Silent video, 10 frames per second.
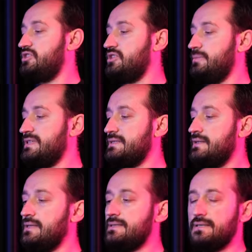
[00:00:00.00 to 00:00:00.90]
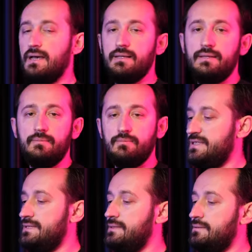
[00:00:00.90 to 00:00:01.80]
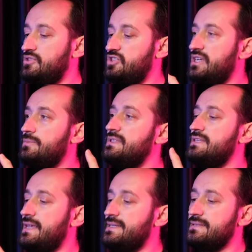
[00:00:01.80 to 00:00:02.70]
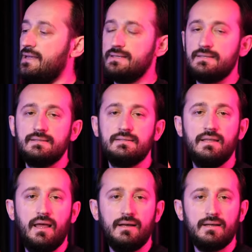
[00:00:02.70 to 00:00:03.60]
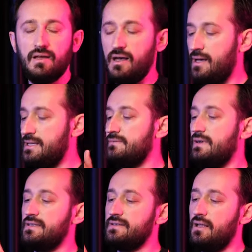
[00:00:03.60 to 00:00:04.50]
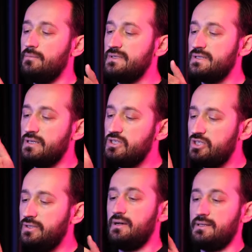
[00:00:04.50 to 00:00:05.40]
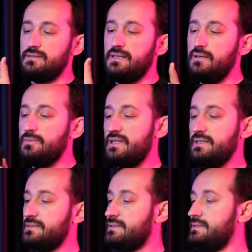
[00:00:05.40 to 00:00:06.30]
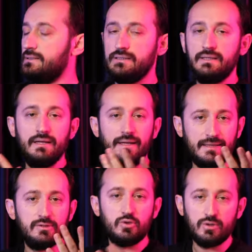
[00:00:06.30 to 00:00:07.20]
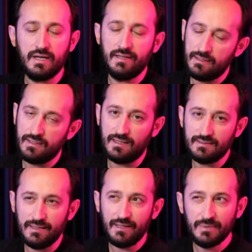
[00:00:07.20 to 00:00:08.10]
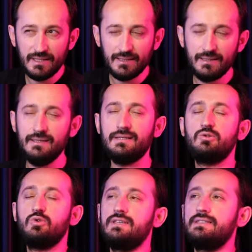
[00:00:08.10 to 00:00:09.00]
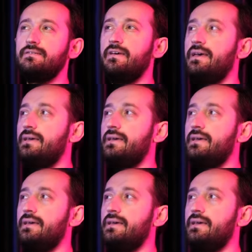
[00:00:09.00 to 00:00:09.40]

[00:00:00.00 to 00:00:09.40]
açılmasından ziyade sizin çekiminiz esnasında daha az vakit alması için katlanabilirlik katlanabilirlik süresi ve